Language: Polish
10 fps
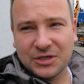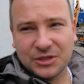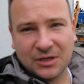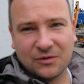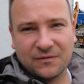
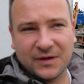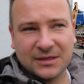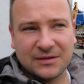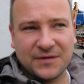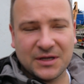
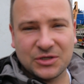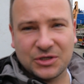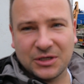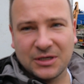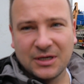ciężarówek, dwie,
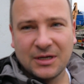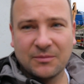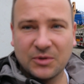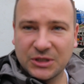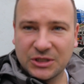trzy,
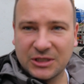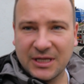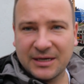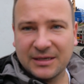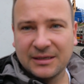może
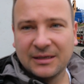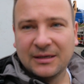cztery